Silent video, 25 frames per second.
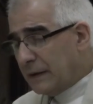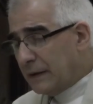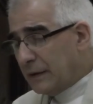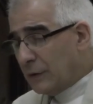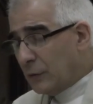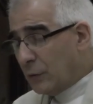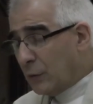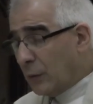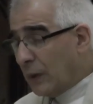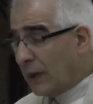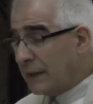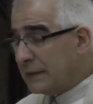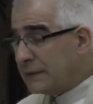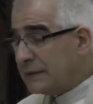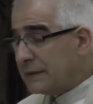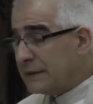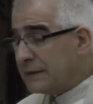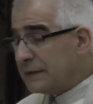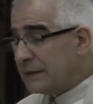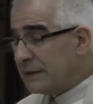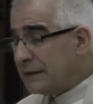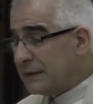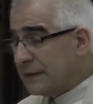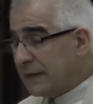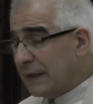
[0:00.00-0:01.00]

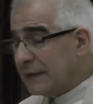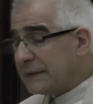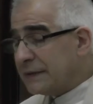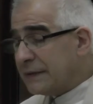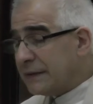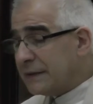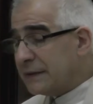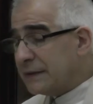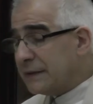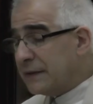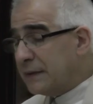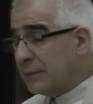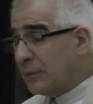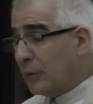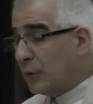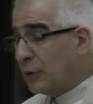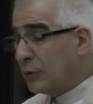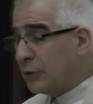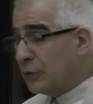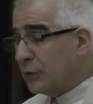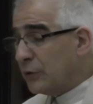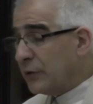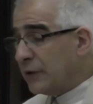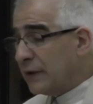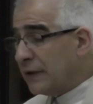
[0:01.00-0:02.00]
Juan da
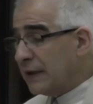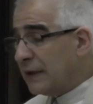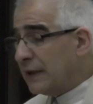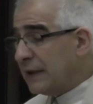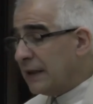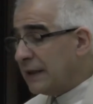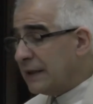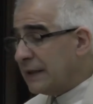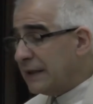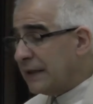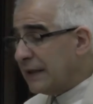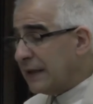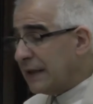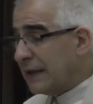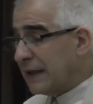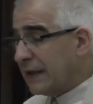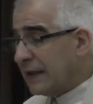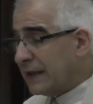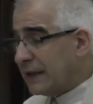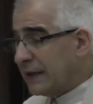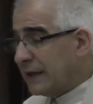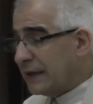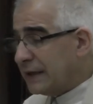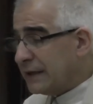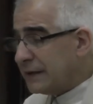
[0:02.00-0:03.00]
testimonio de él al
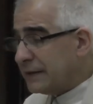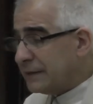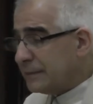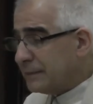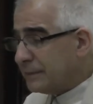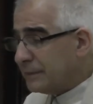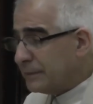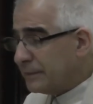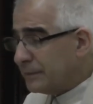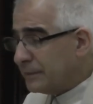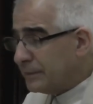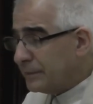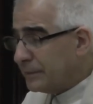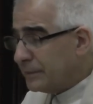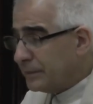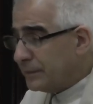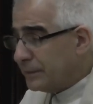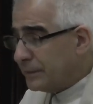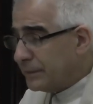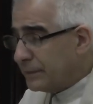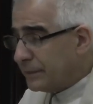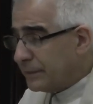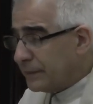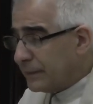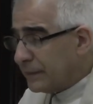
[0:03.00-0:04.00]

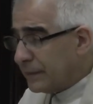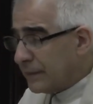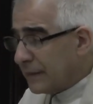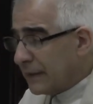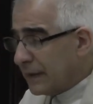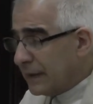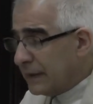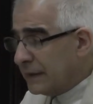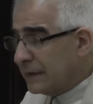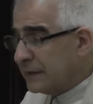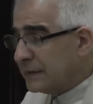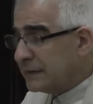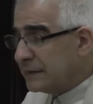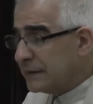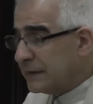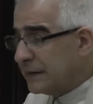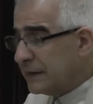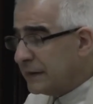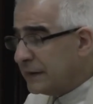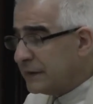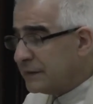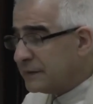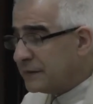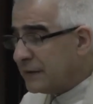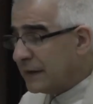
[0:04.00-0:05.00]
declarar,
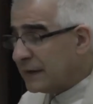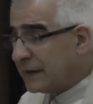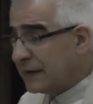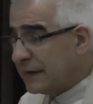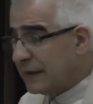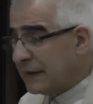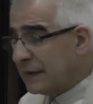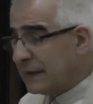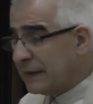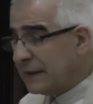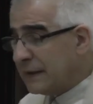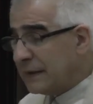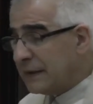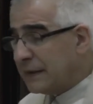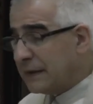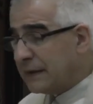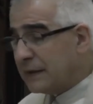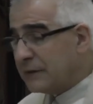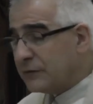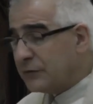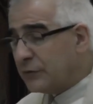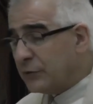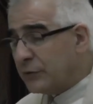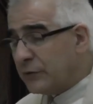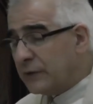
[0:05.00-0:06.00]
este es aquel del
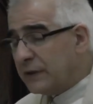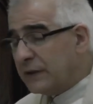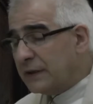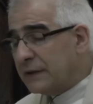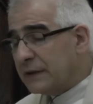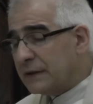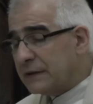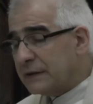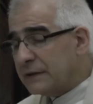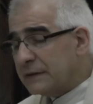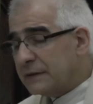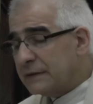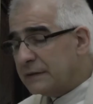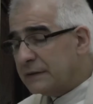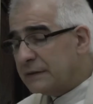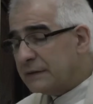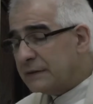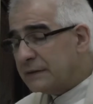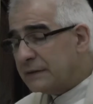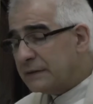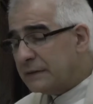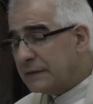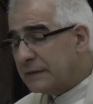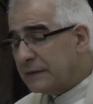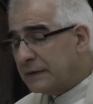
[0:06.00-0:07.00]
que yo
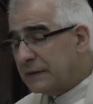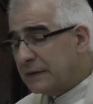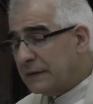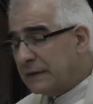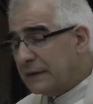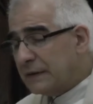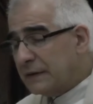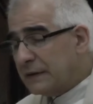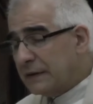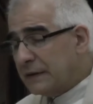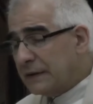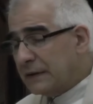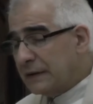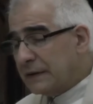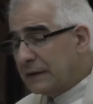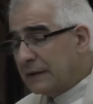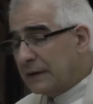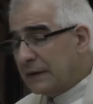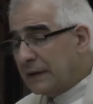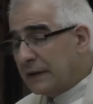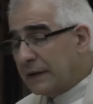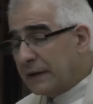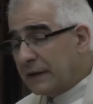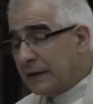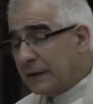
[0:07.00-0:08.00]
dije,
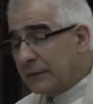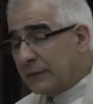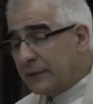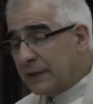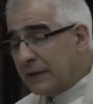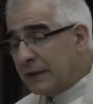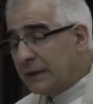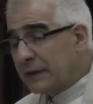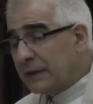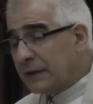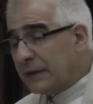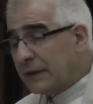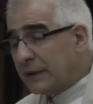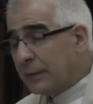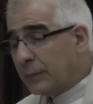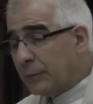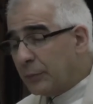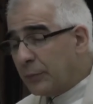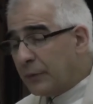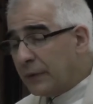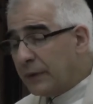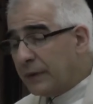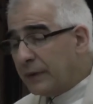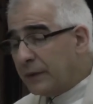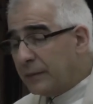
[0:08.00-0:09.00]
el que viene
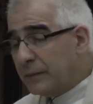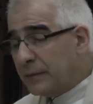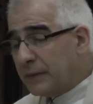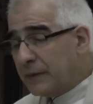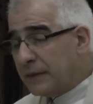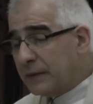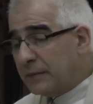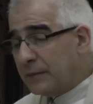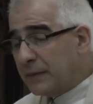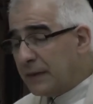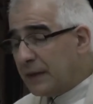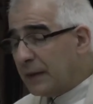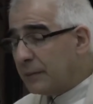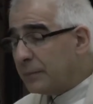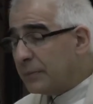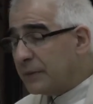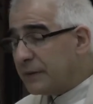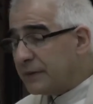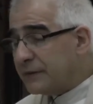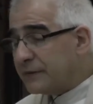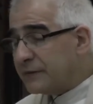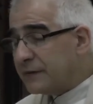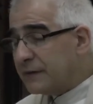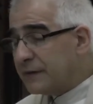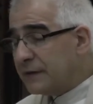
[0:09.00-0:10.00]
después de mí me ha
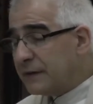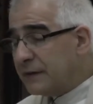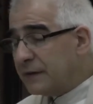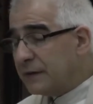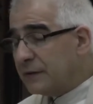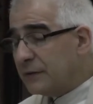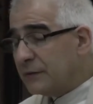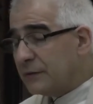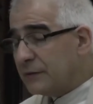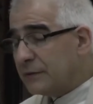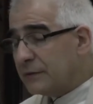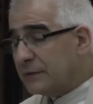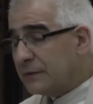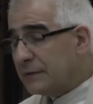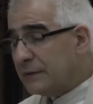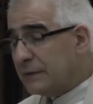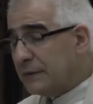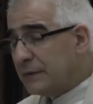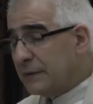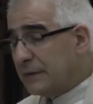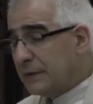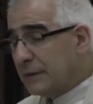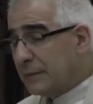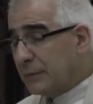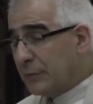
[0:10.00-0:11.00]
precedido
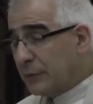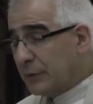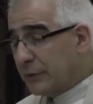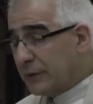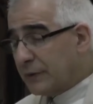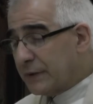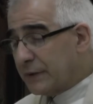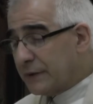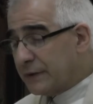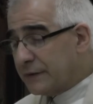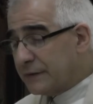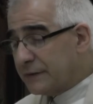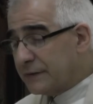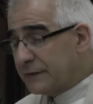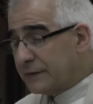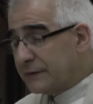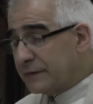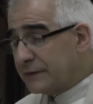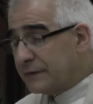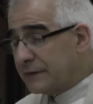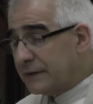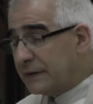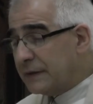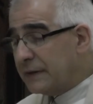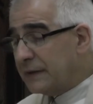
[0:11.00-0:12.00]
porque
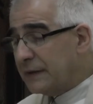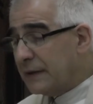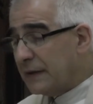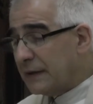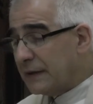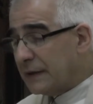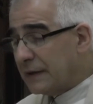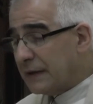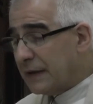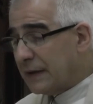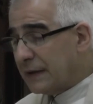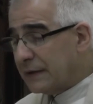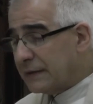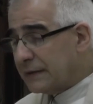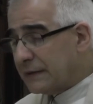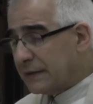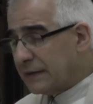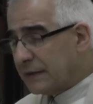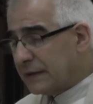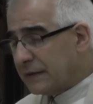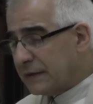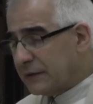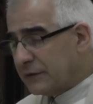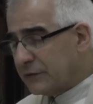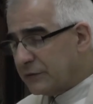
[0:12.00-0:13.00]
existía
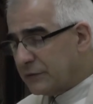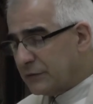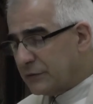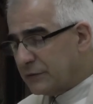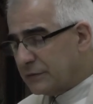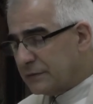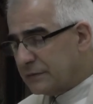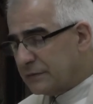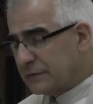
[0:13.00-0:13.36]
antes que yo.